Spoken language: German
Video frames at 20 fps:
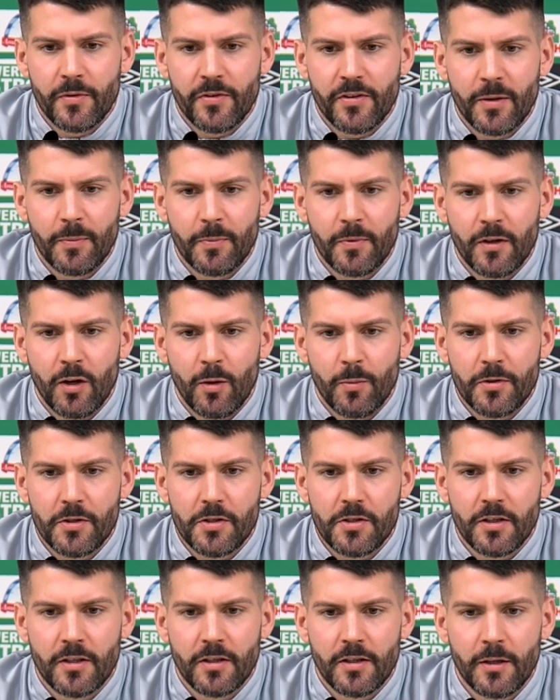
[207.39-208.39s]
Es gibt, glaube
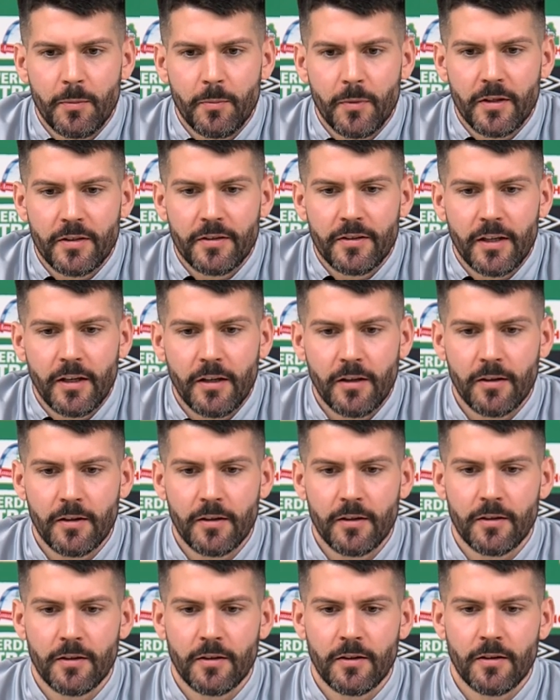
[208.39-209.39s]
ich, äh, immer
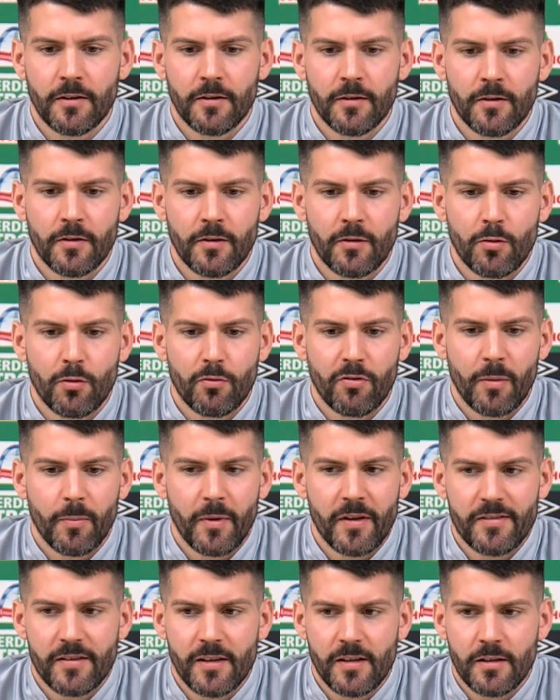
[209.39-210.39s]
Dinge äh, zu
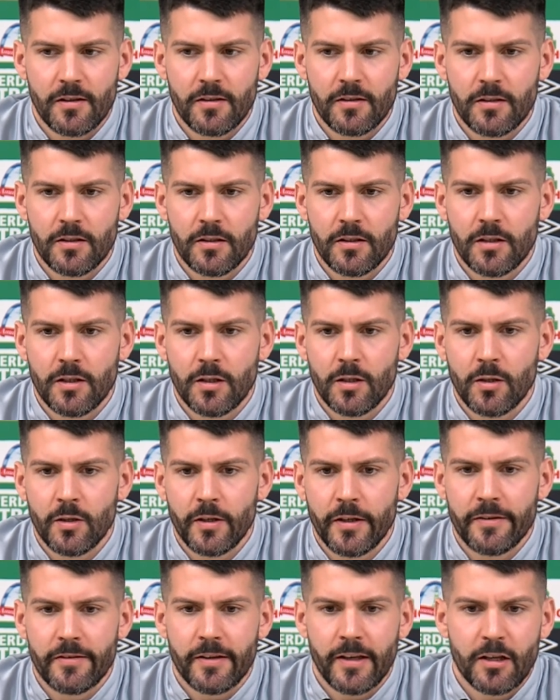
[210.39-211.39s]
verbessern.
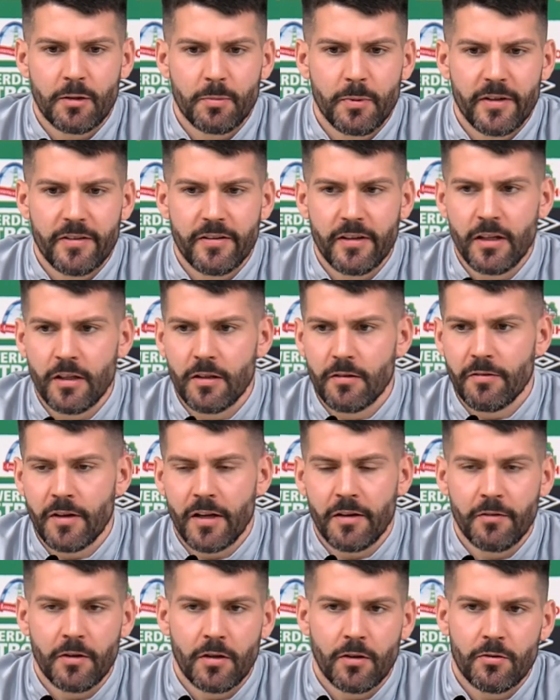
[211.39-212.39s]
Äh, jetzt explizit
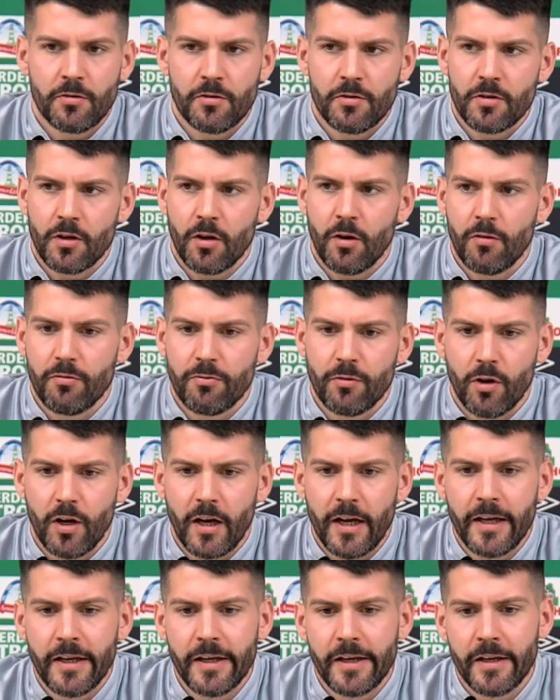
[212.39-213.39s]
werden wir natürlich darauf noch
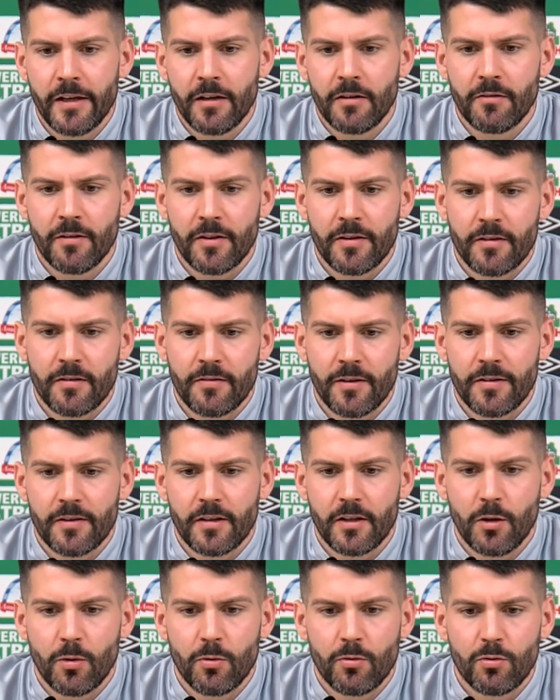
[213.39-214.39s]
eingehen, was, was
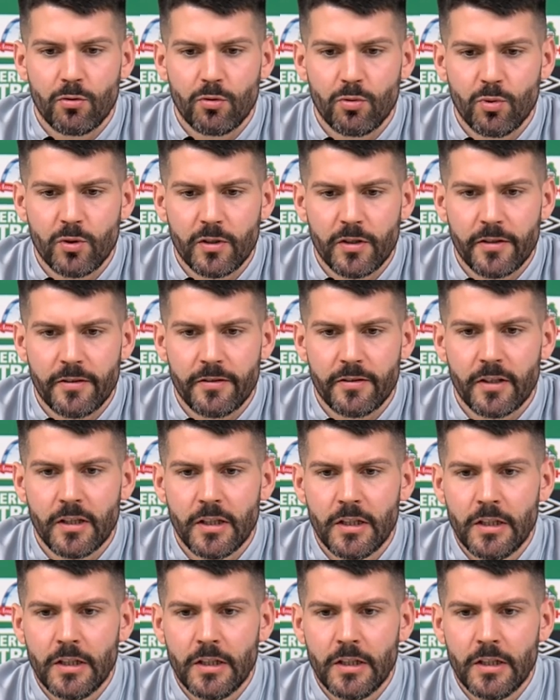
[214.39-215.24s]
genau zu tun ist.